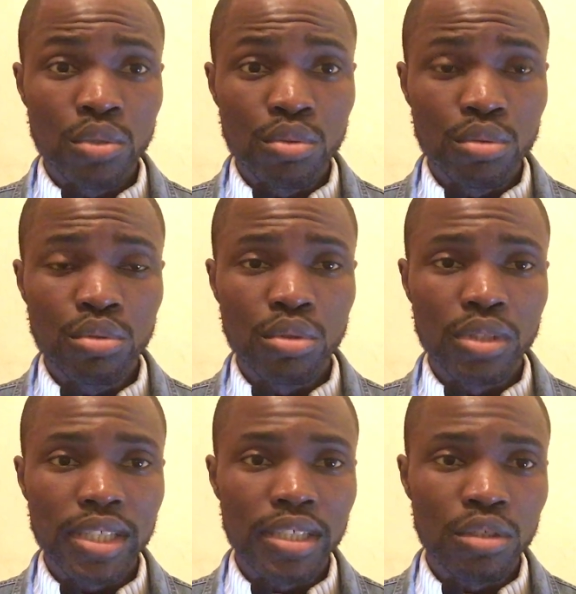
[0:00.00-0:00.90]
tout en
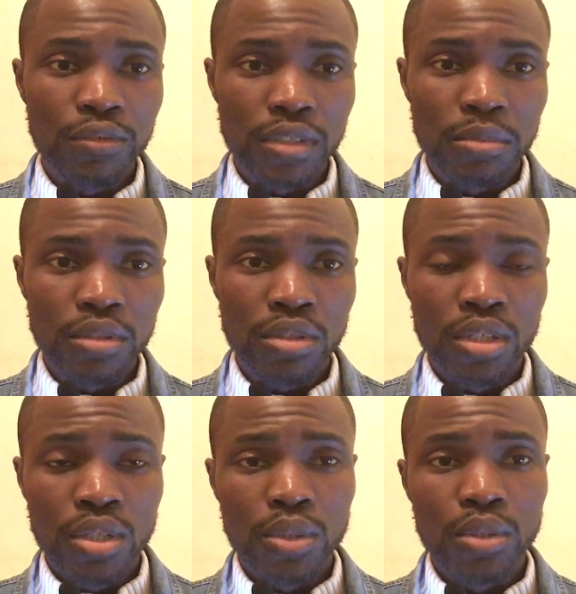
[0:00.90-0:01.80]
créant vraiment
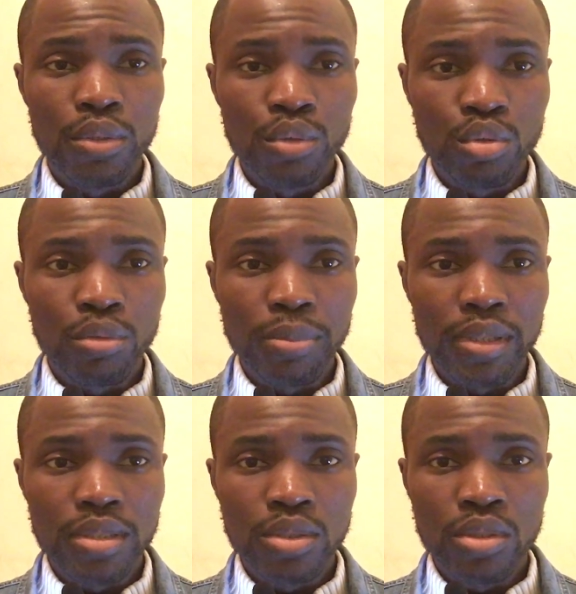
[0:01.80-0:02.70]
euh, une
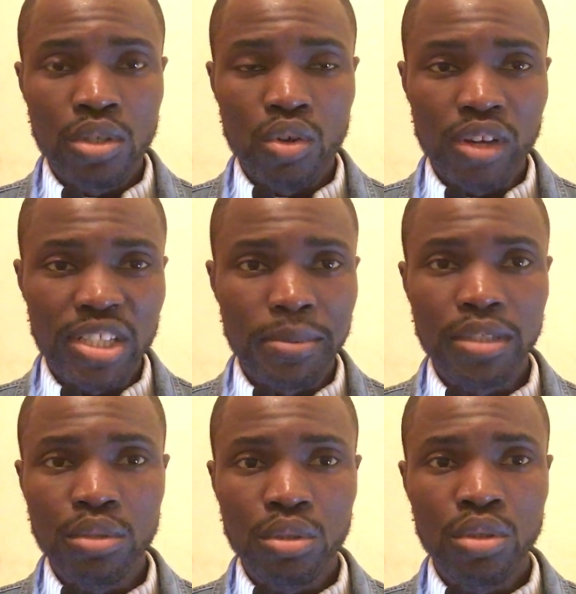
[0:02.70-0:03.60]
entreprise, en
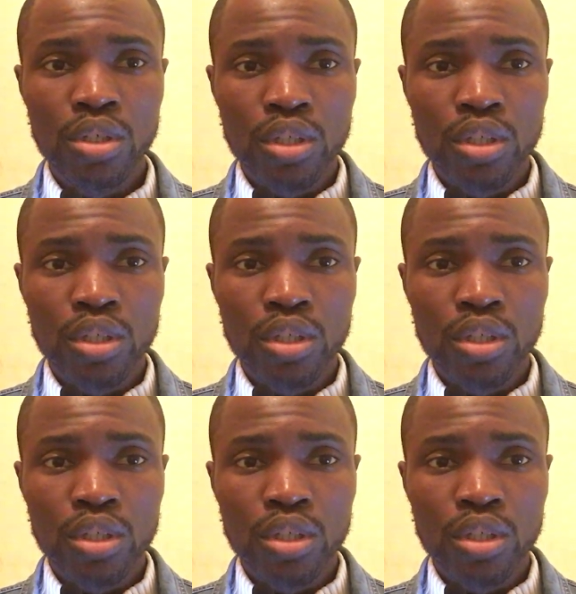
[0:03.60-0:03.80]
respectant